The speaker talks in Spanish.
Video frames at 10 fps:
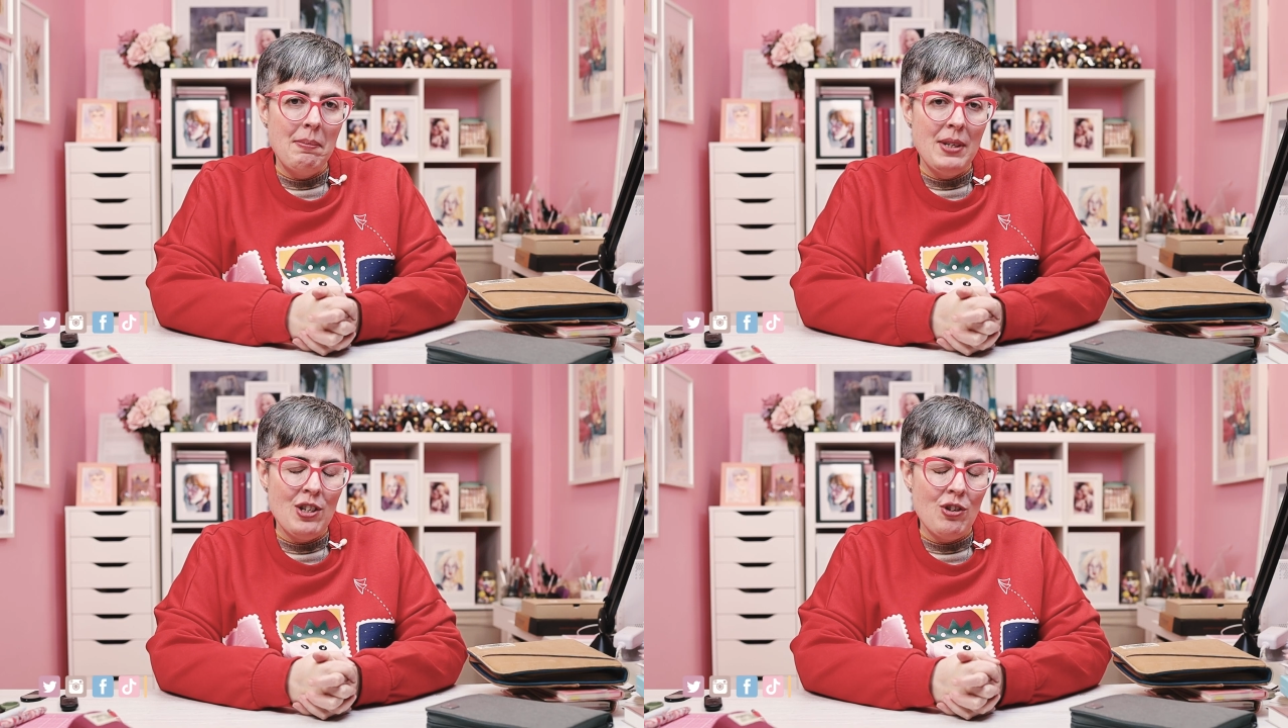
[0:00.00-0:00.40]

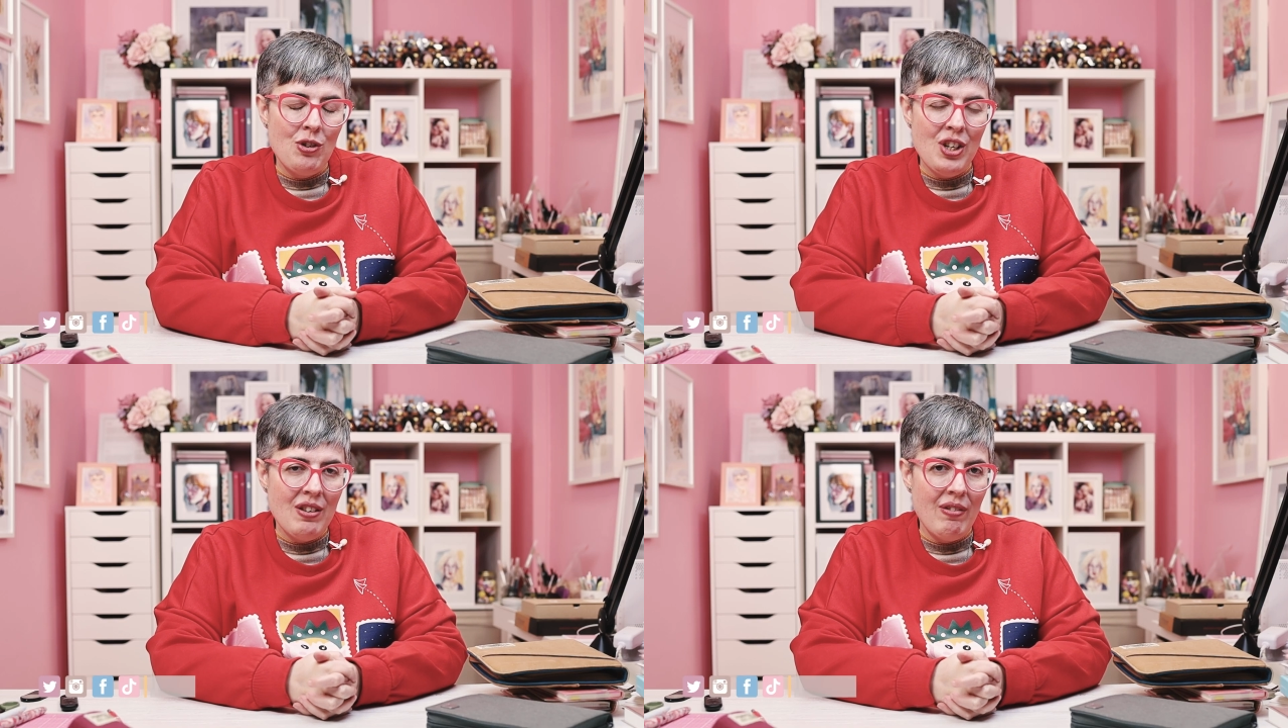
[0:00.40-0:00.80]
mis
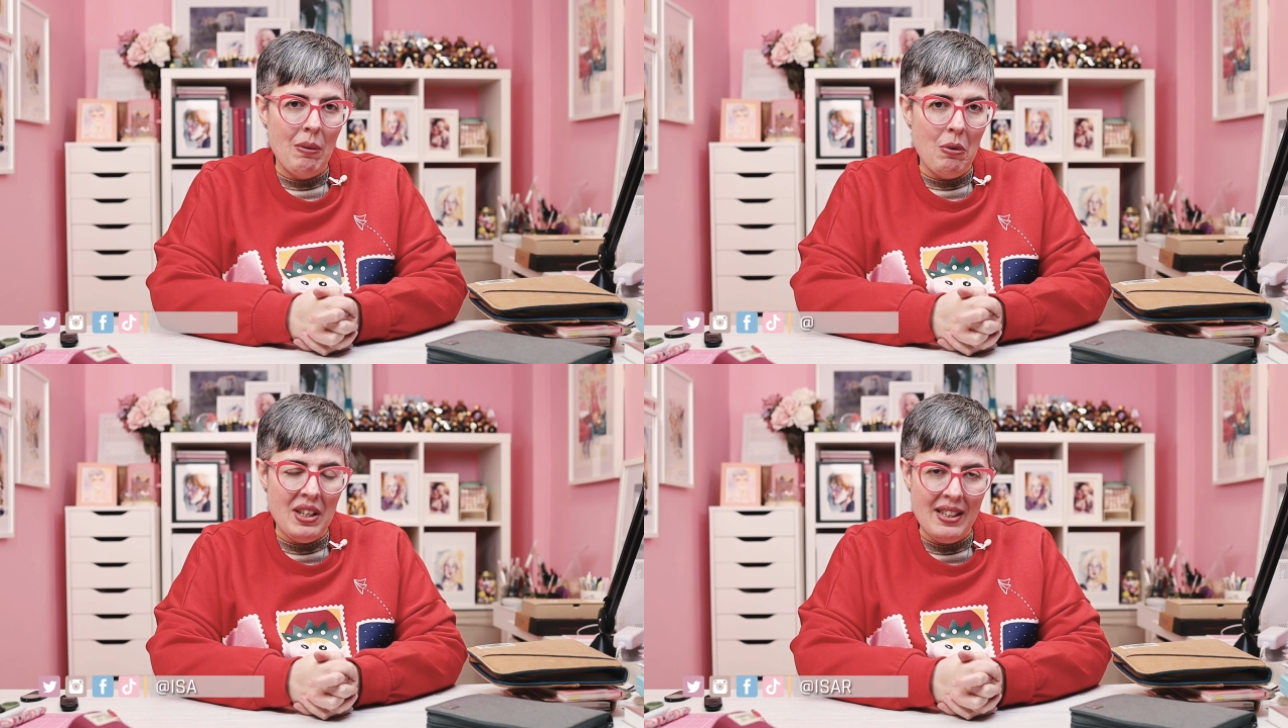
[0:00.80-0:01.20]
cosas
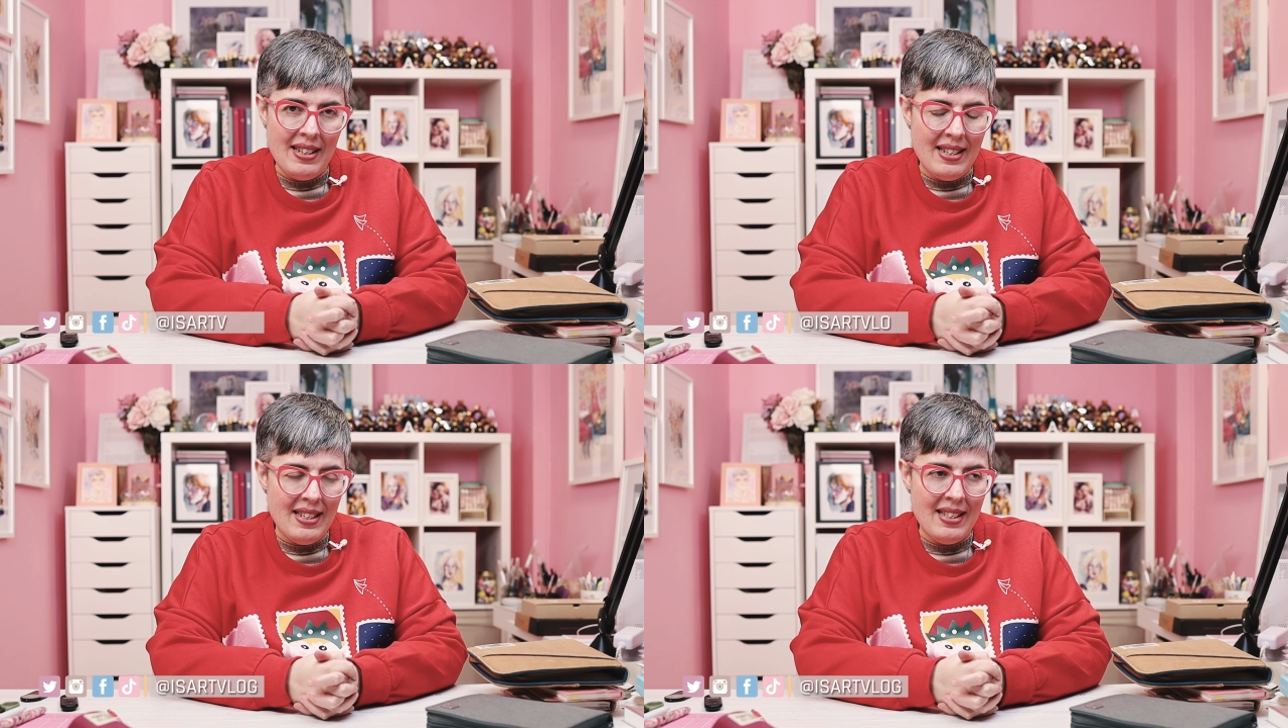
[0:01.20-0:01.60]

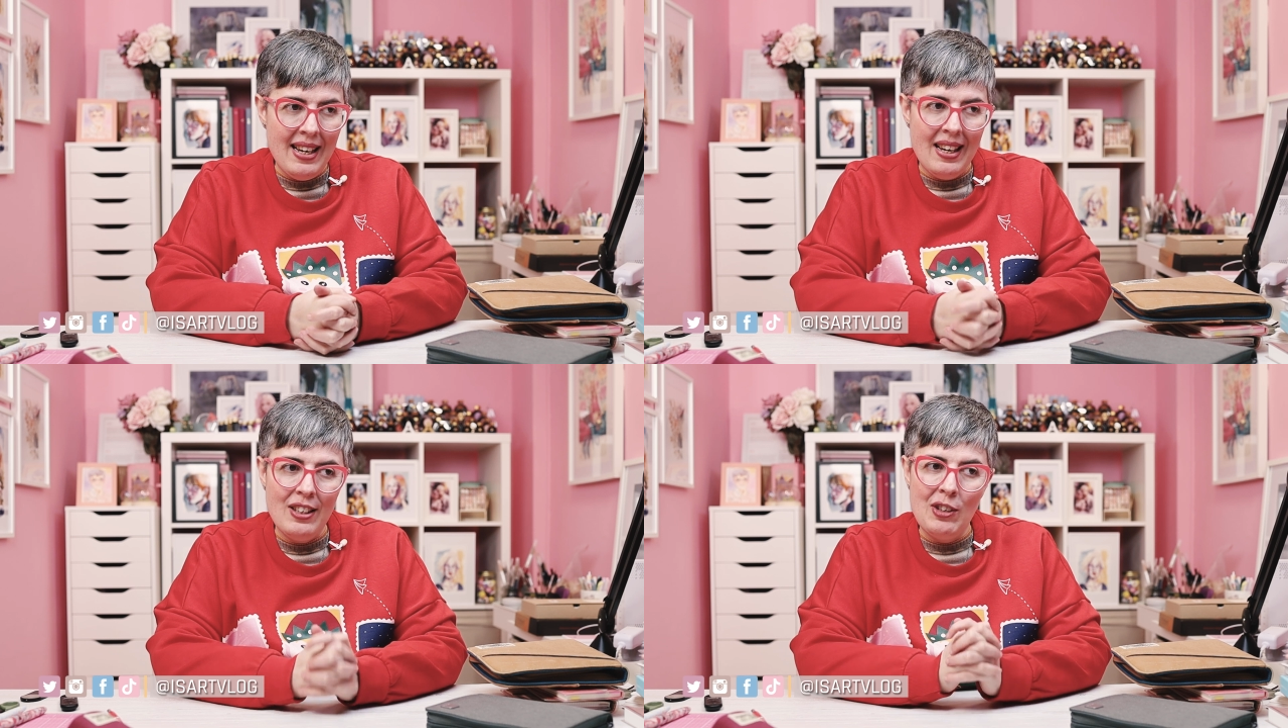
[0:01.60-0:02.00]
favoritas de este
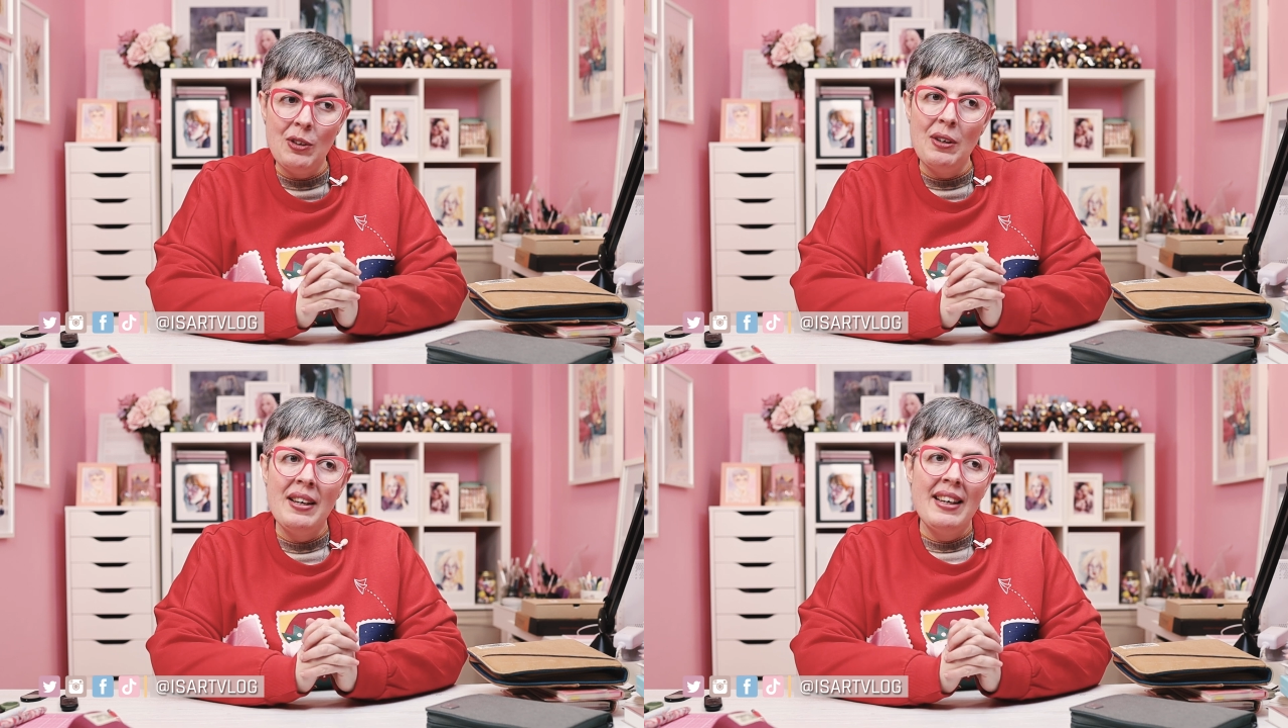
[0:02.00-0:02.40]
año